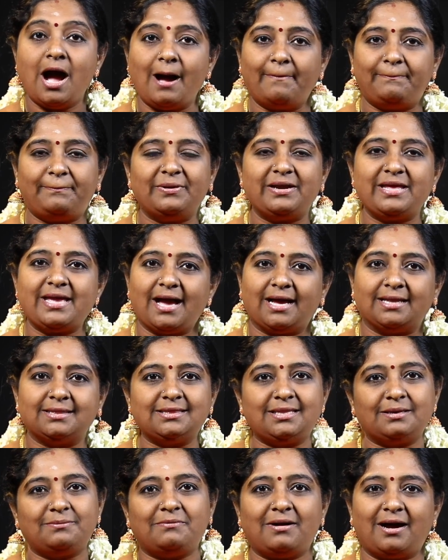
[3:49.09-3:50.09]
அப்படி
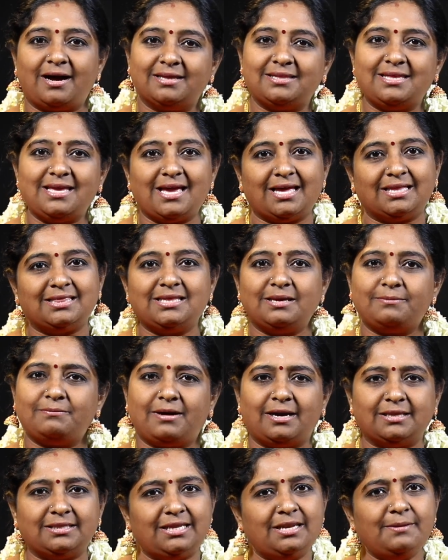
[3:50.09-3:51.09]
அந்தம் ஆதி அந்தம்
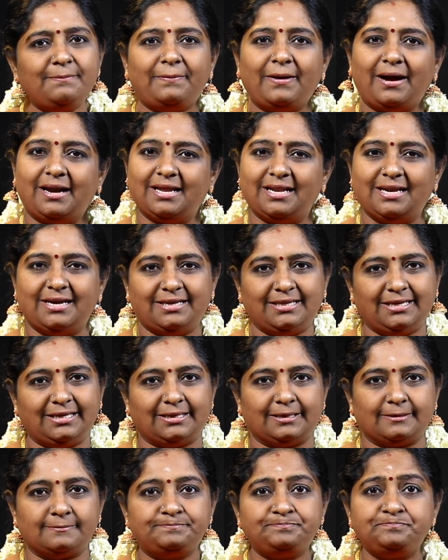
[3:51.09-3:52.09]
ஆதின்னு பாடல்
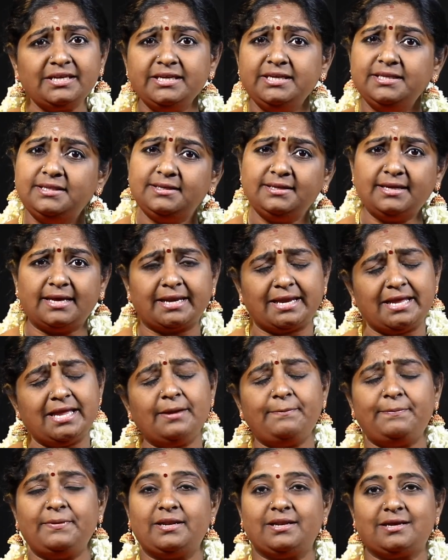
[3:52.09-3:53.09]
எழுதிட்டார் இது நிறைய
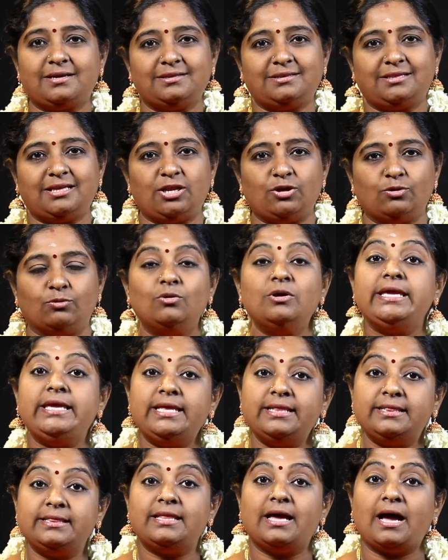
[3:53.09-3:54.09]
பேருக்கு தெரியும்
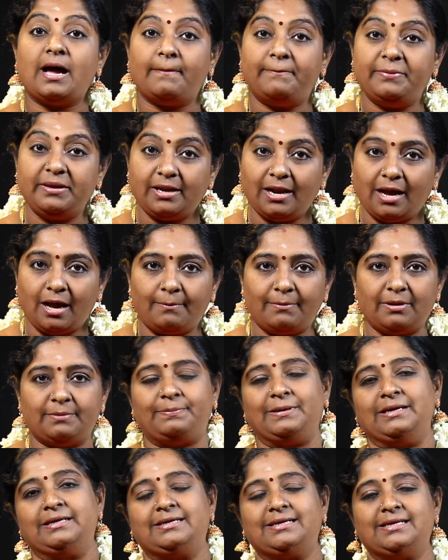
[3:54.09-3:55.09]
இந்த அபிராம
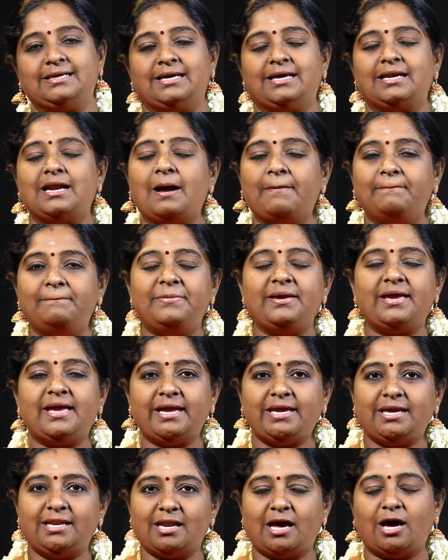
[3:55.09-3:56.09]
பட்டர்
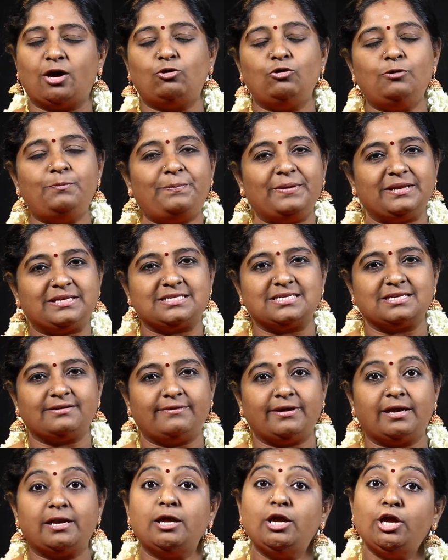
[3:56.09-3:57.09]
அம்பிகையின் அருள்
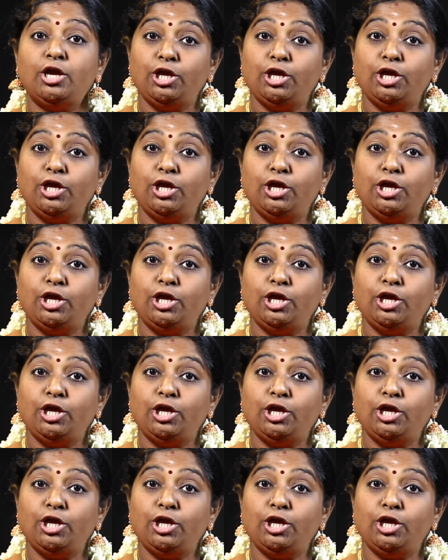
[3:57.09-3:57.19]
பெற்றவர்